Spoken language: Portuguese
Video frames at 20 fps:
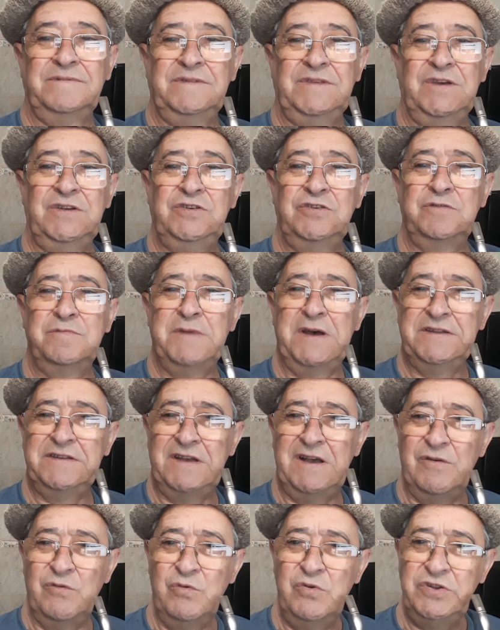Eu digo, mas
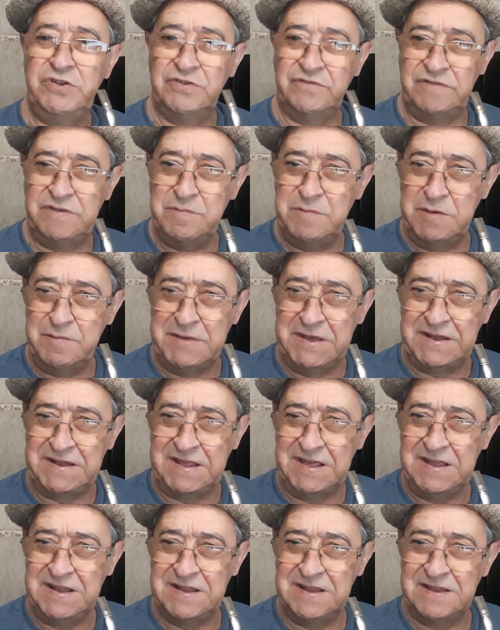aonde eu vim me
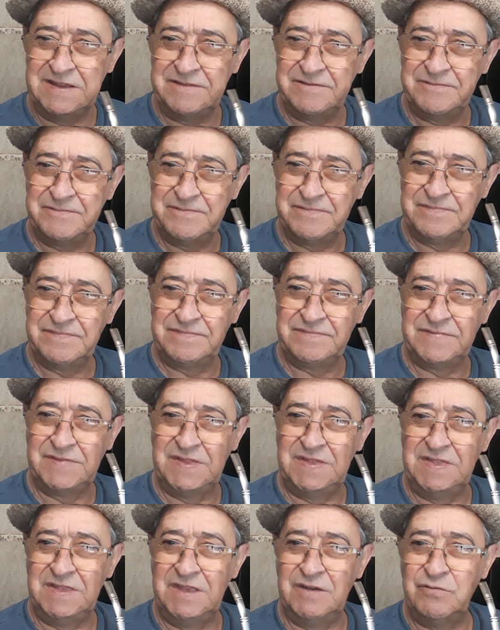meter, né?
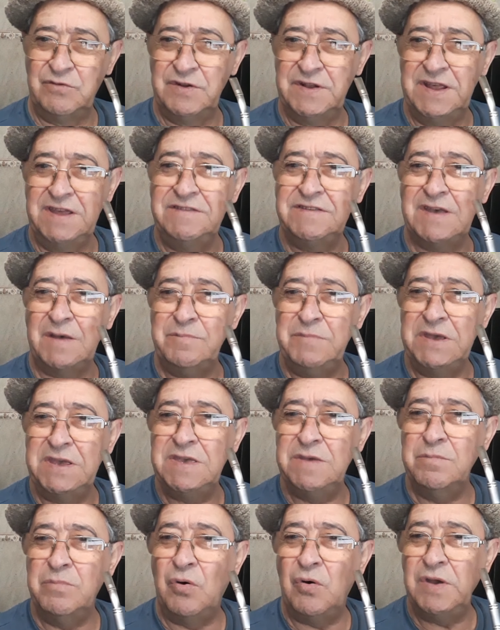Não vou nem saber
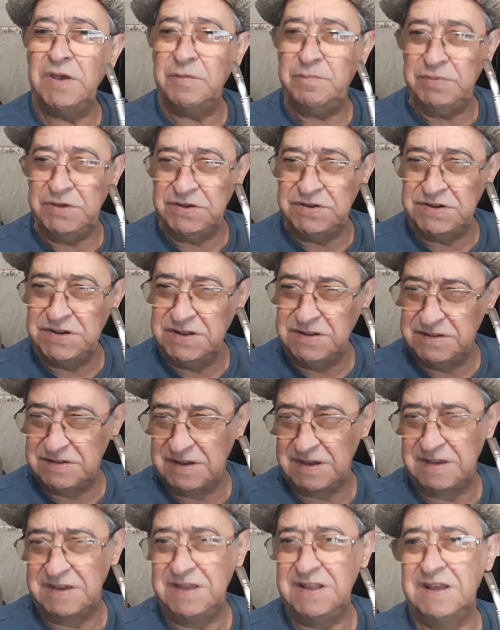que boia é pedir nisso
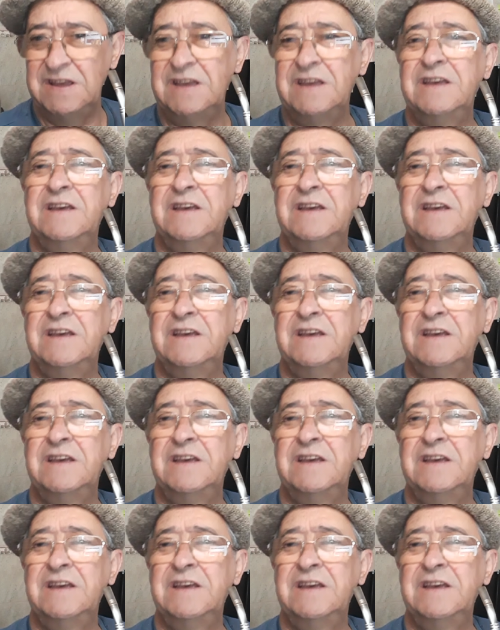aqui, né?